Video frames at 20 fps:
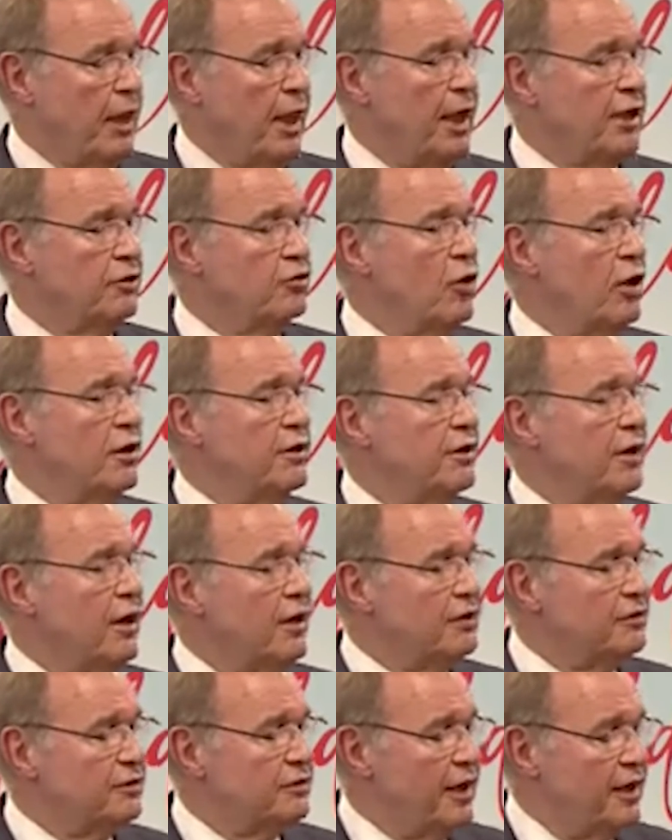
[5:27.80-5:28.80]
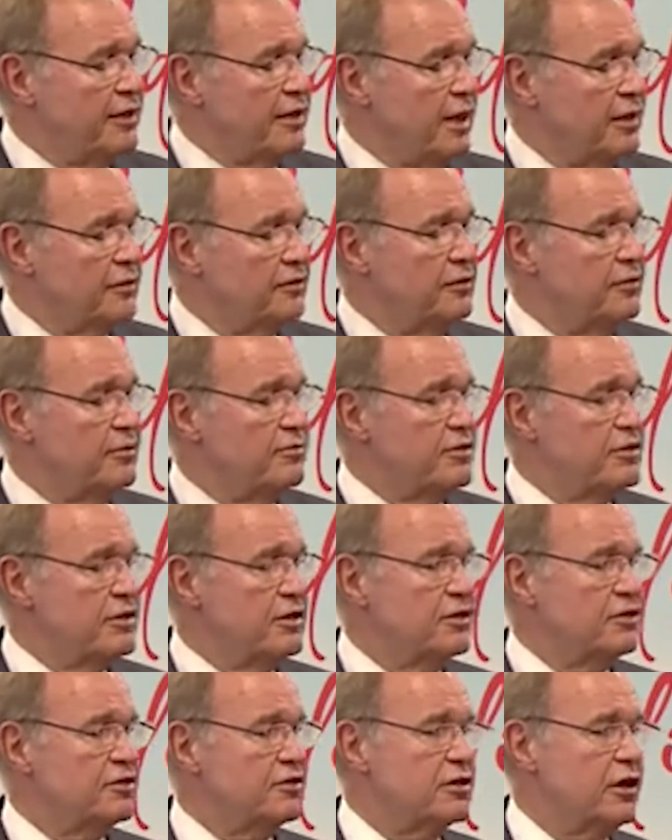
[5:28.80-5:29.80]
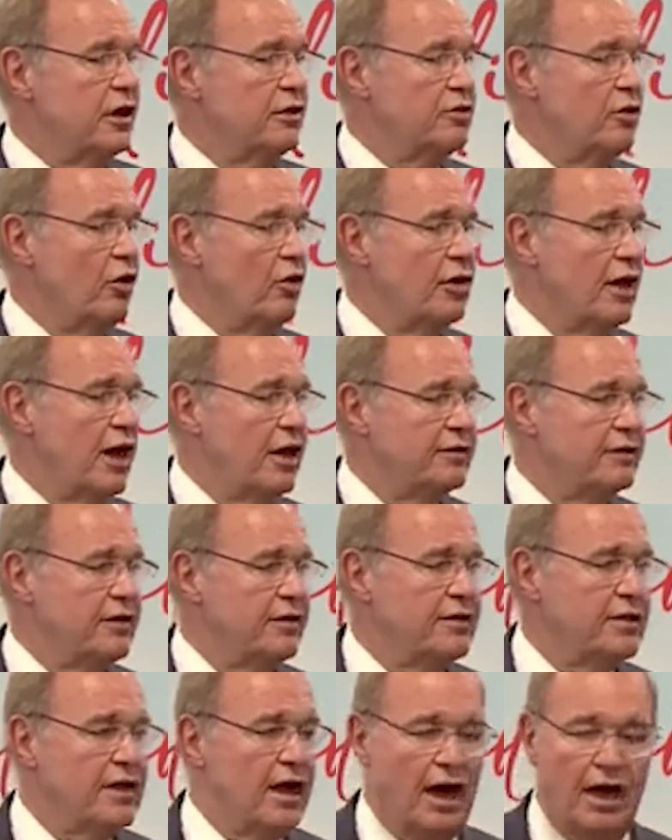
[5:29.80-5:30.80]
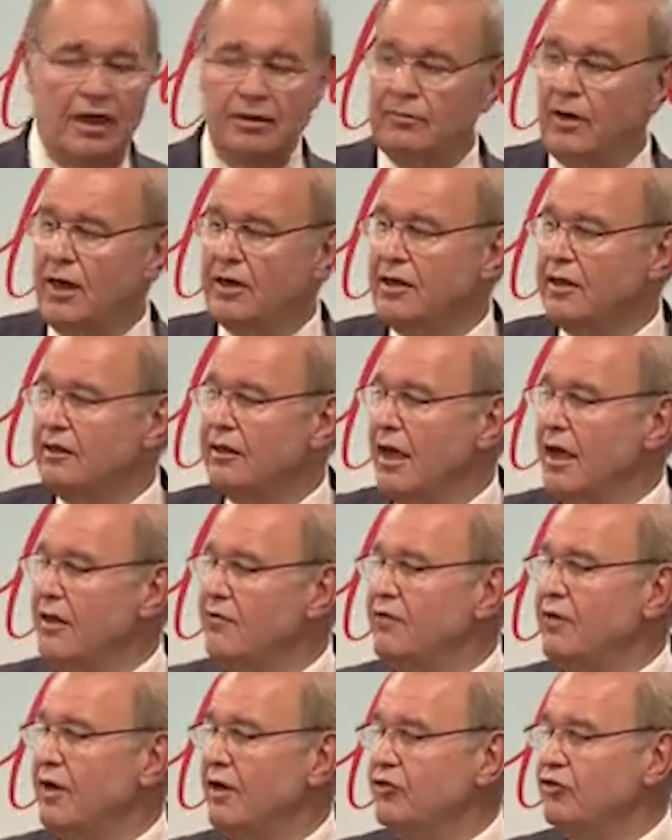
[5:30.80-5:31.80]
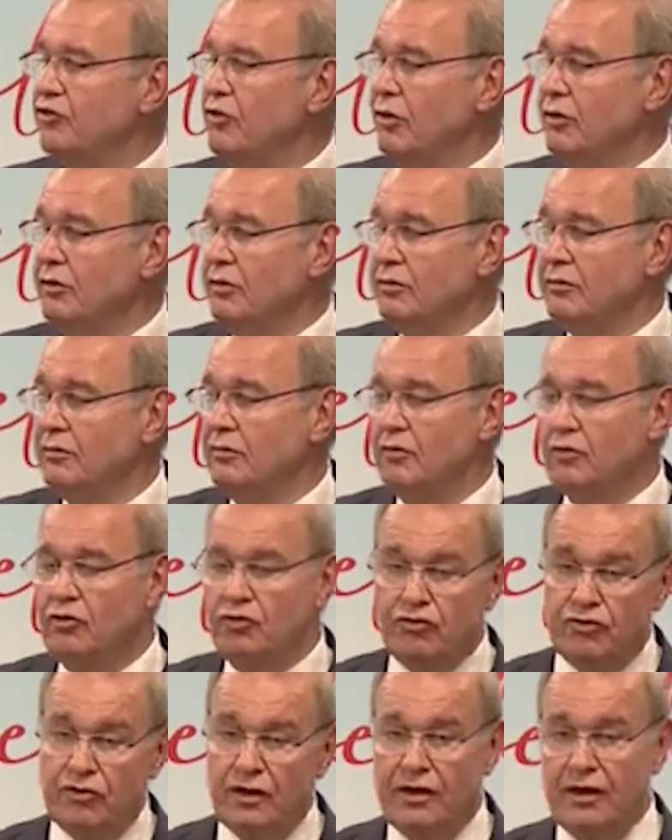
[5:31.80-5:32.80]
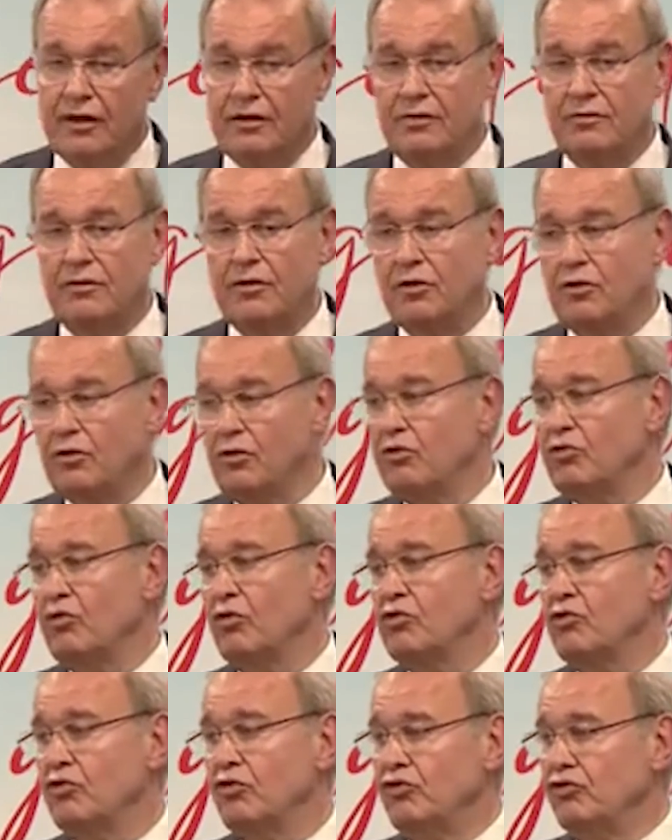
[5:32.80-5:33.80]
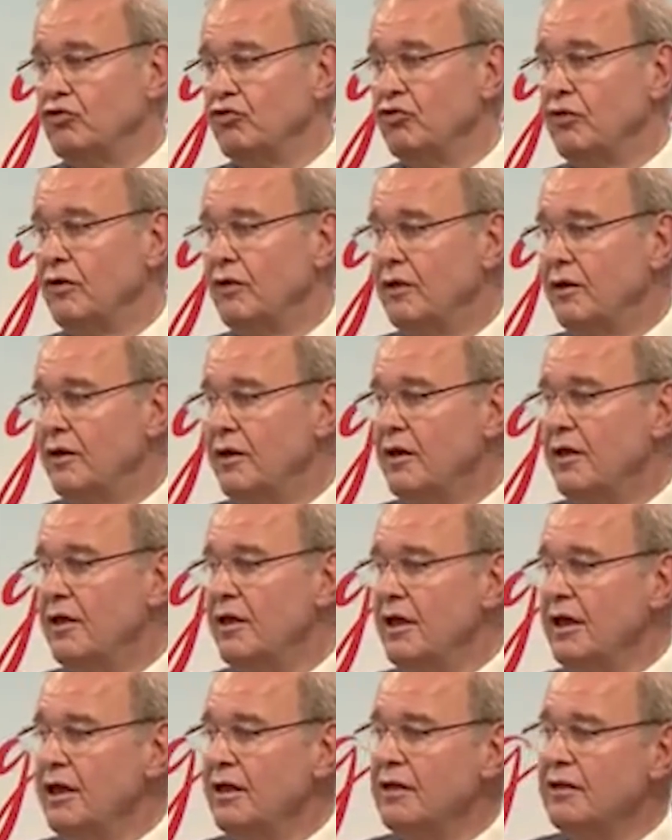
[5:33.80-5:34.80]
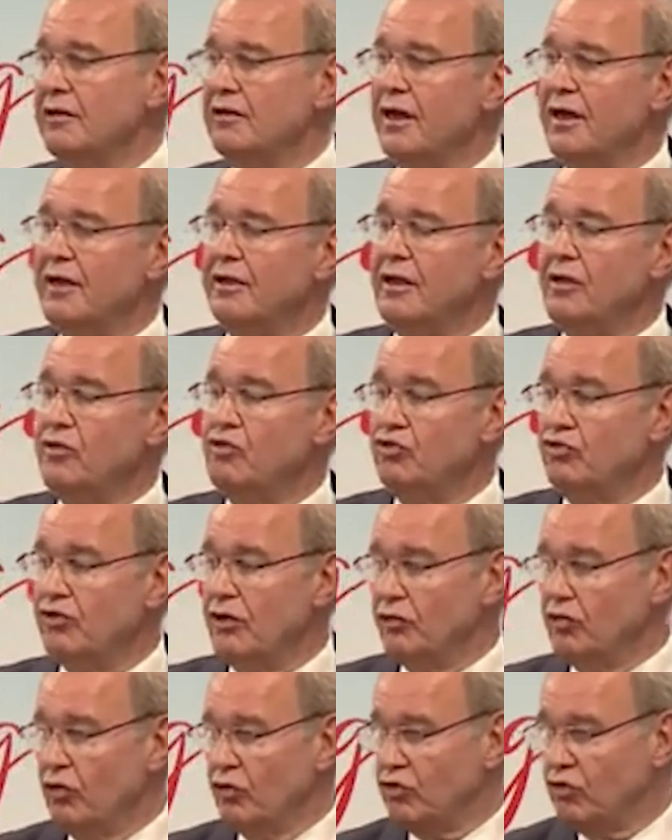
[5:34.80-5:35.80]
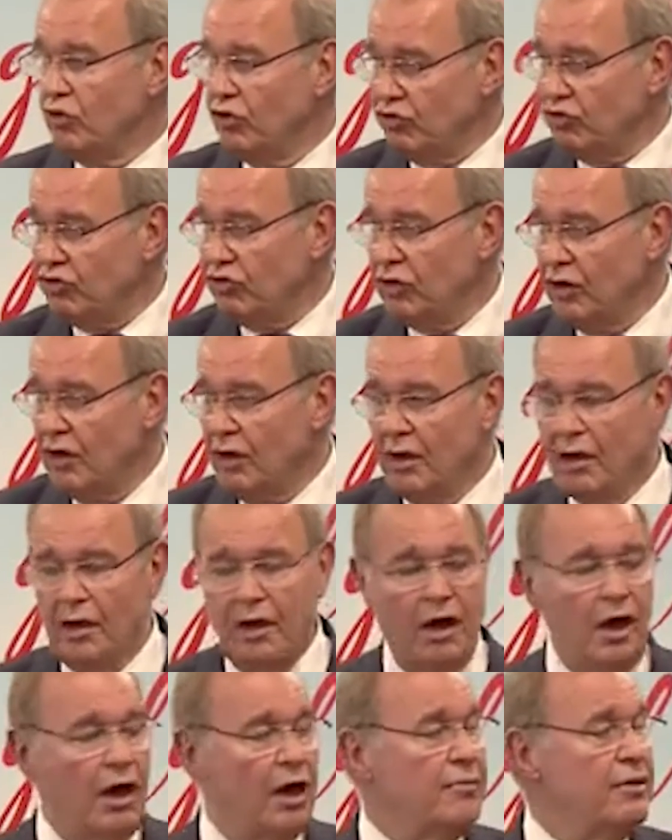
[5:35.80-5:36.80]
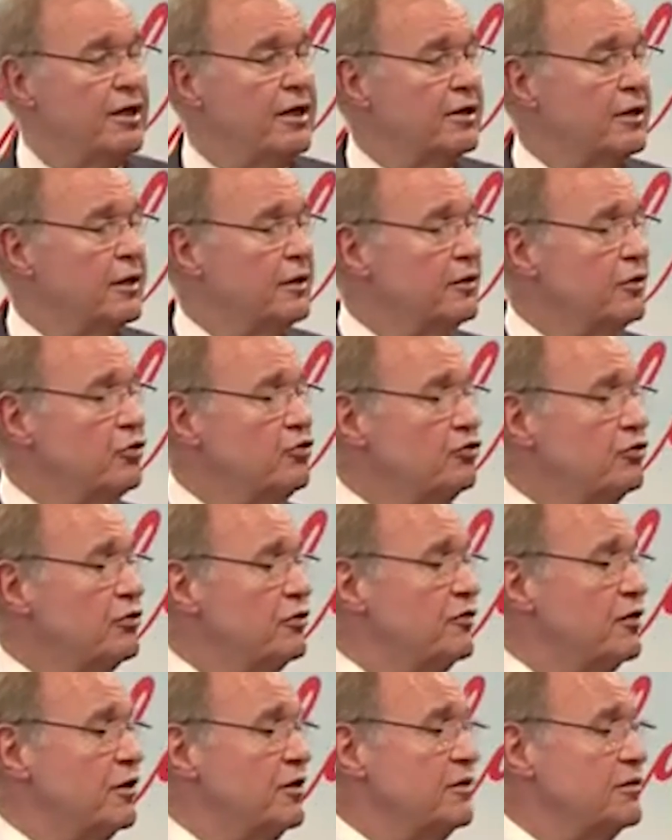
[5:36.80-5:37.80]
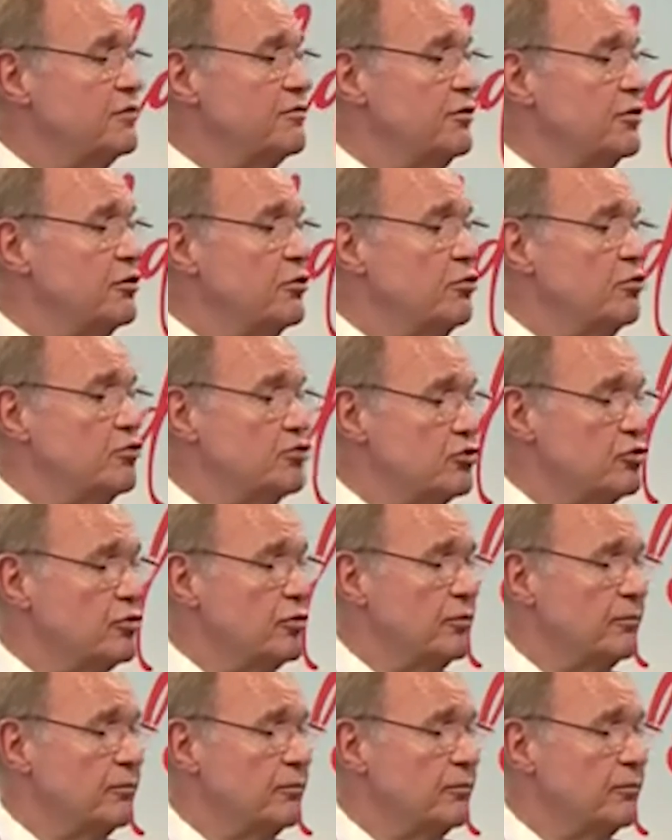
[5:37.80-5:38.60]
Erdoğan'ın ağıtlar yaktığı, bizi kıskanıyorlar dediği Almanya'da enflasyon %7,9. İngiltere'de %9, Amerika'da %8,3.